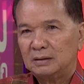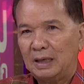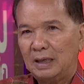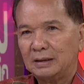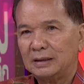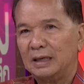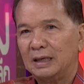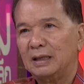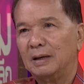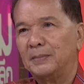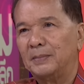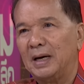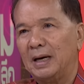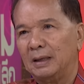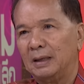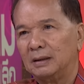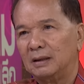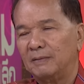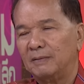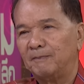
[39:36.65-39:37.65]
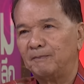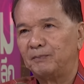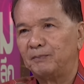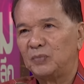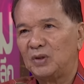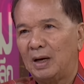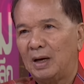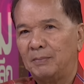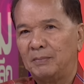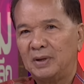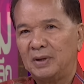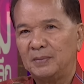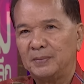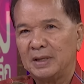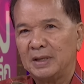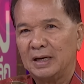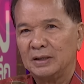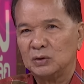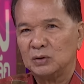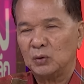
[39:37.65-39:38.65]
ตั้งใจทำงานครับทำให้
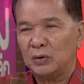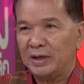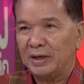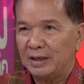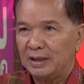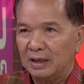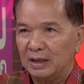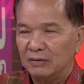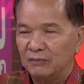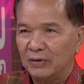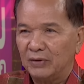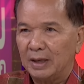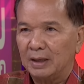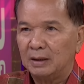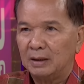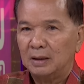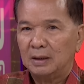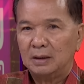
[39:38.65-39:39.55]
ประชาชนได้เห็นว่า